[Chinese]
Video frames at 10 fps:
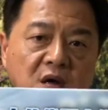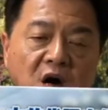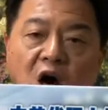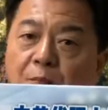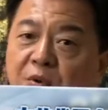
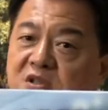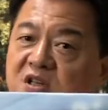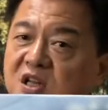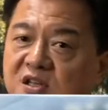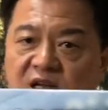而不是
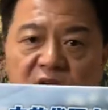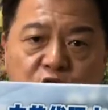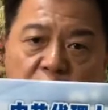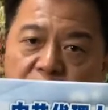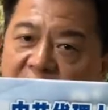你现在
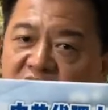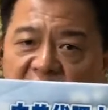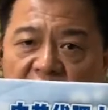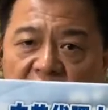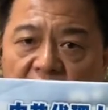随便
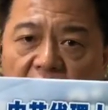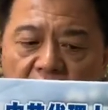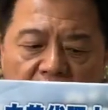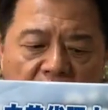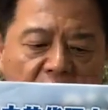讲的
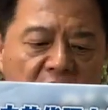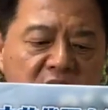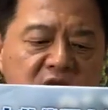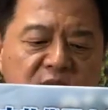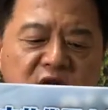啊，什么